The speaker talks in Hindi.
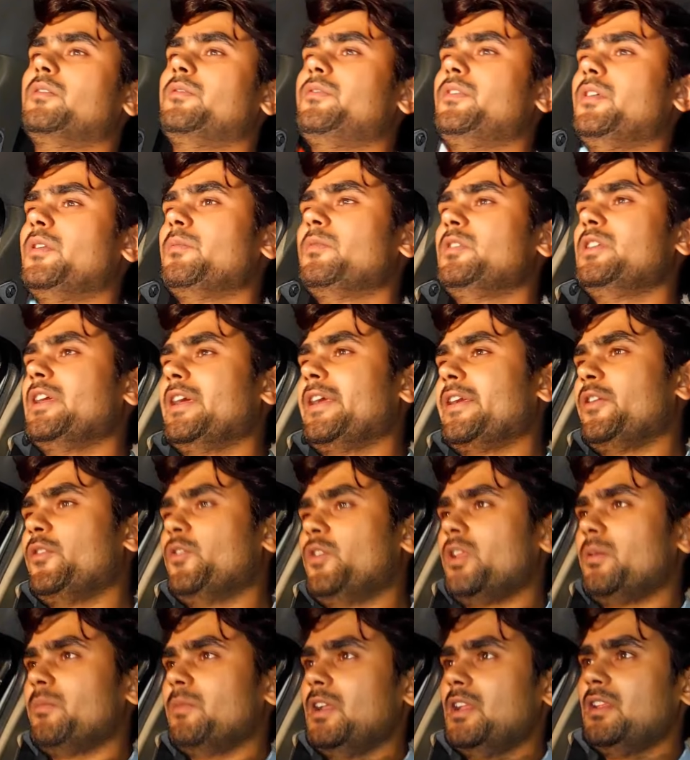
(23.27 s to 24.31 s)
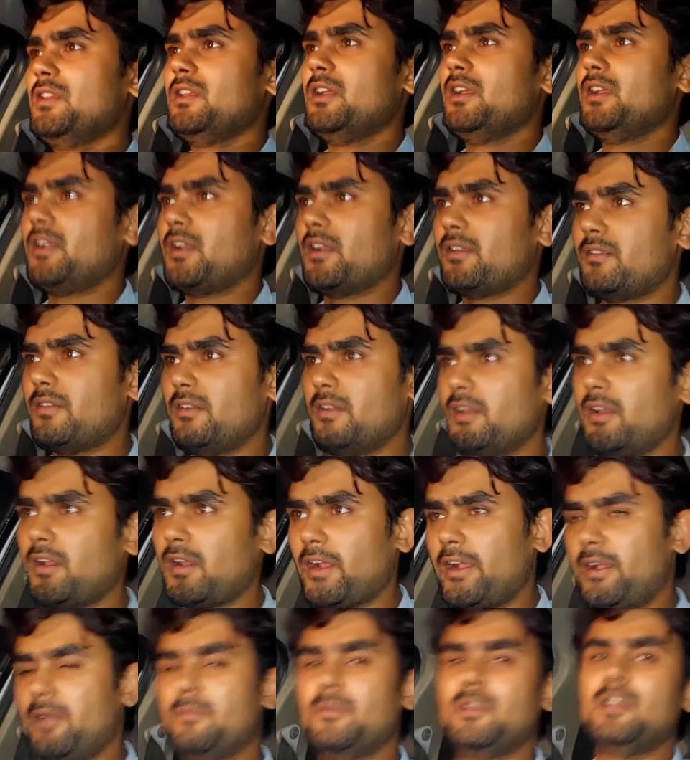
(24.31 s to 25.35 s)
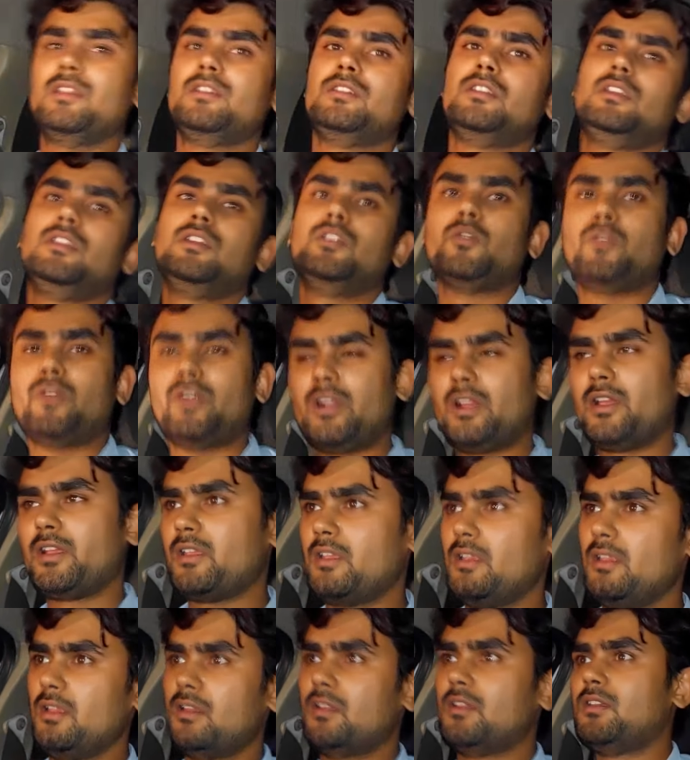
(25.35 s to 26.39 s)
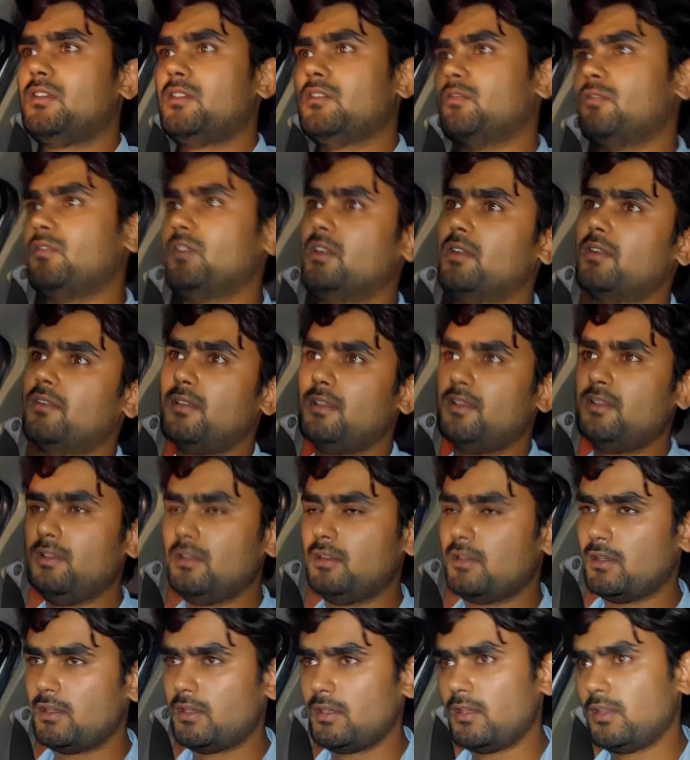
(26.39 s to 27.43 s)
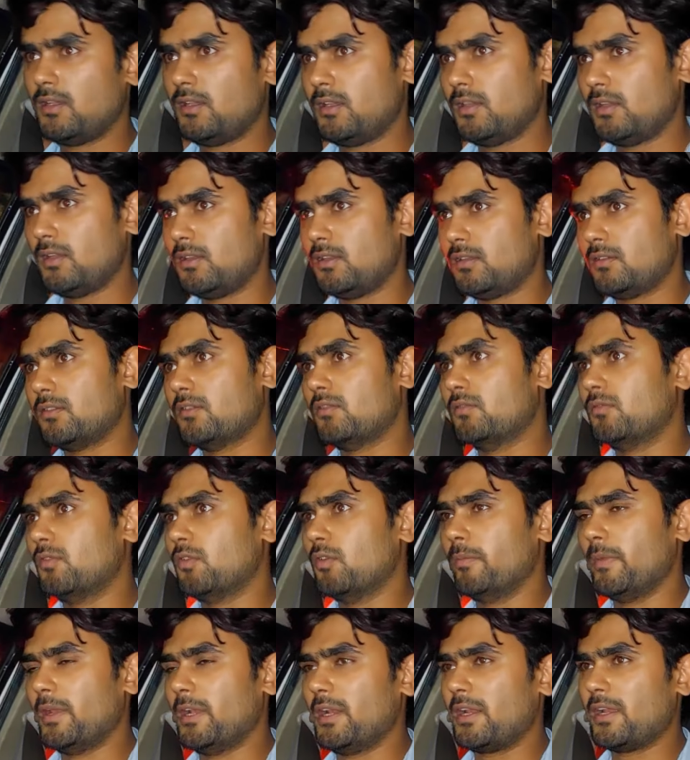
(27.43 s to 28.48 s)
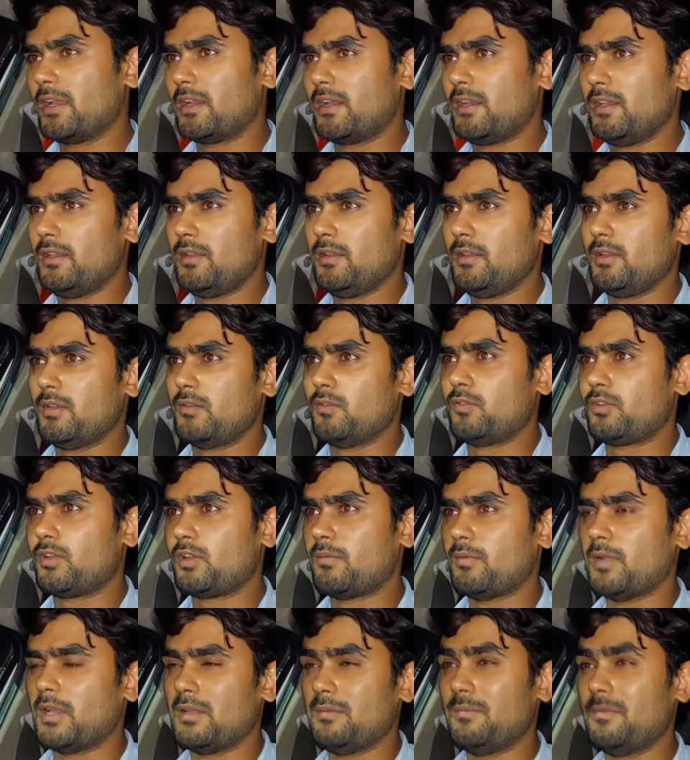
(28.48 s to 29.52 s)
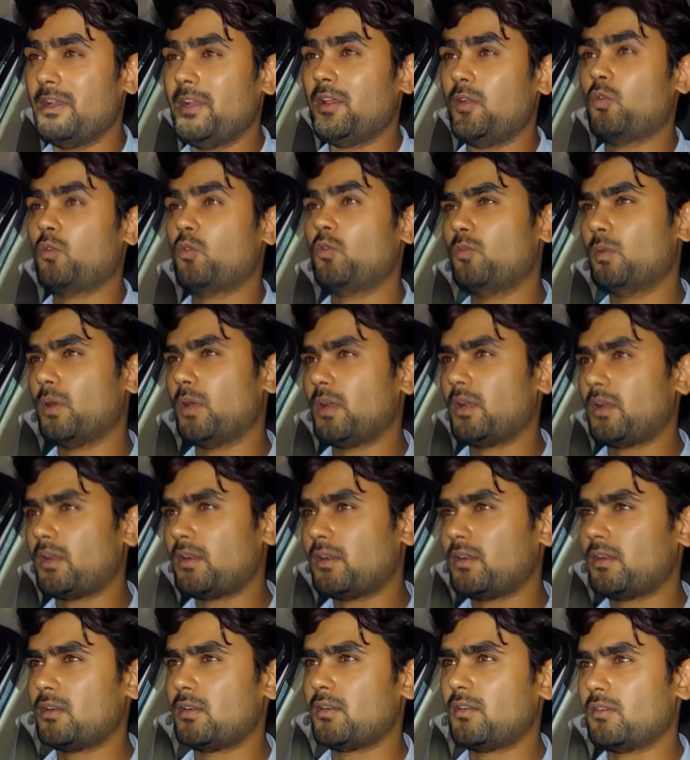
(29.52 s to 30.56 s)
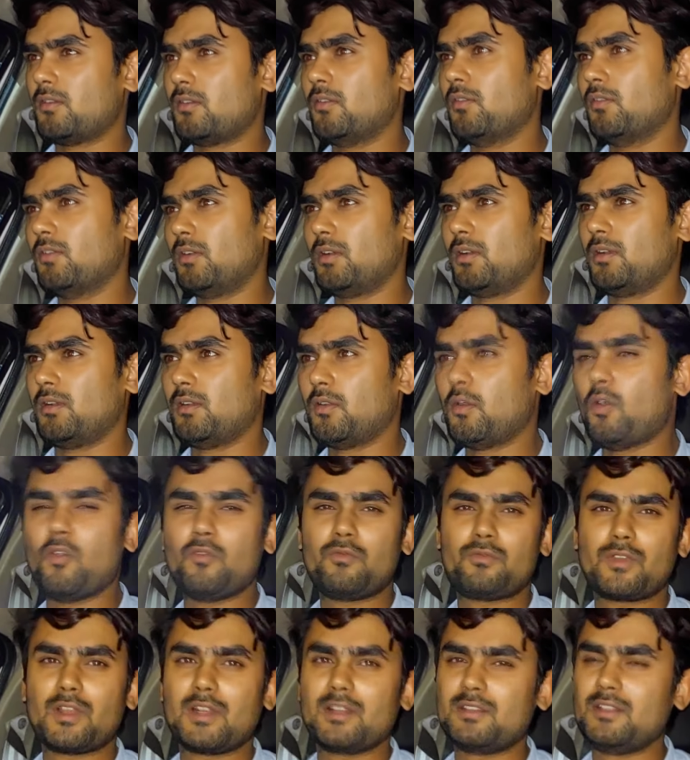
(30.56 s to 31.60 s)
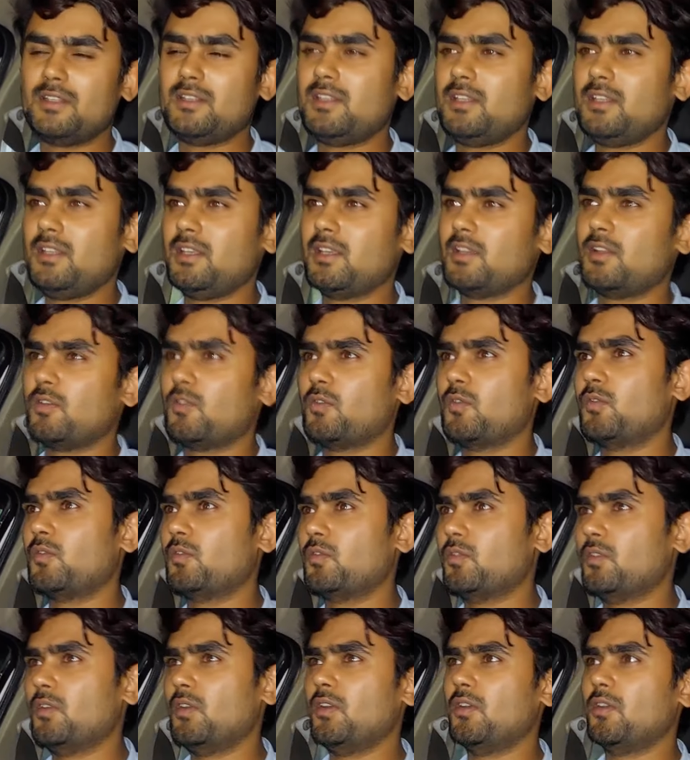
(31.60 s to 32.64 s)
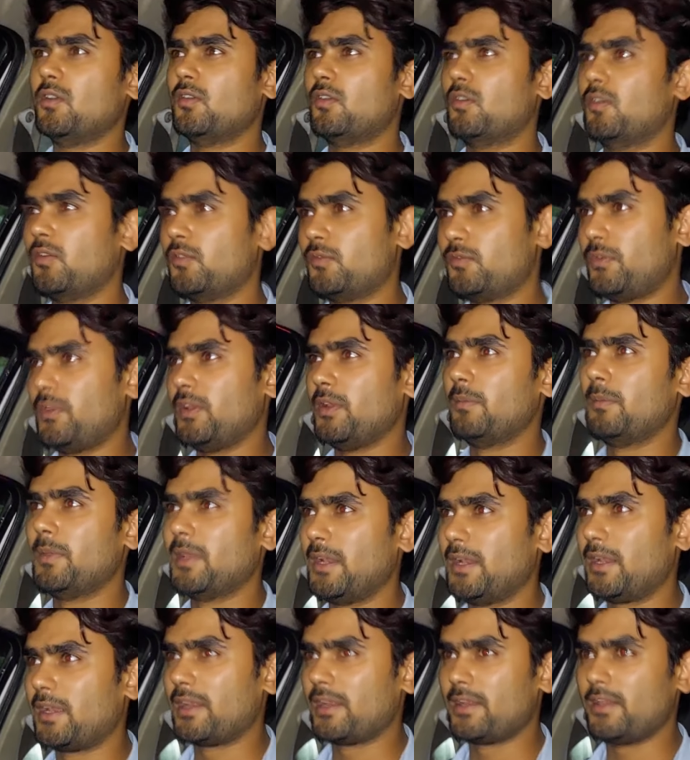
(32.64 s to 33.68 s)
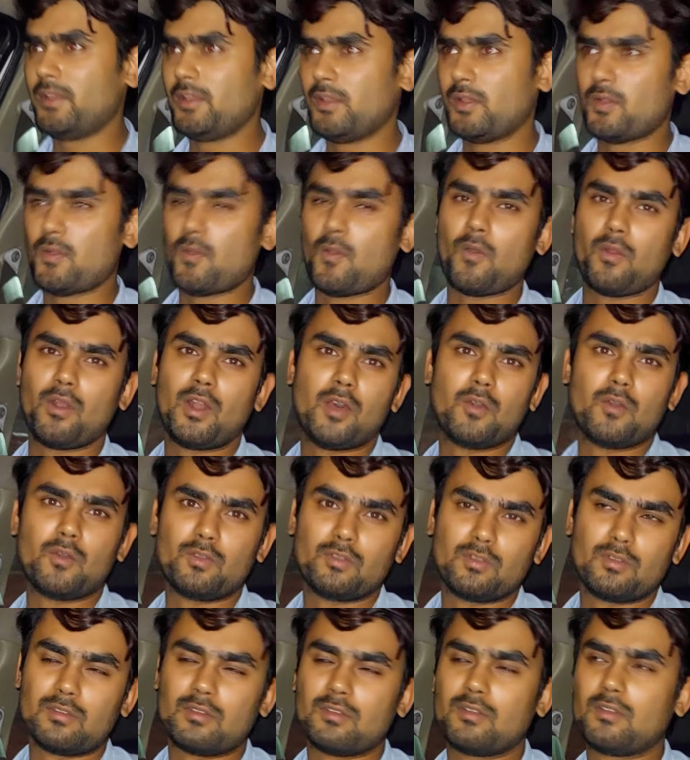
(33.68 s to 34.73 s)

फिर मुझे एक ड्यूटी मिली थी इंटरसिटी राइड मिली थी नोएडा की उधर से ही तो वो मैंने करी उसके बाद मैंने ऊबर ऑन ऑफ कर दी थी और फिर मैंने करी ओला ऑन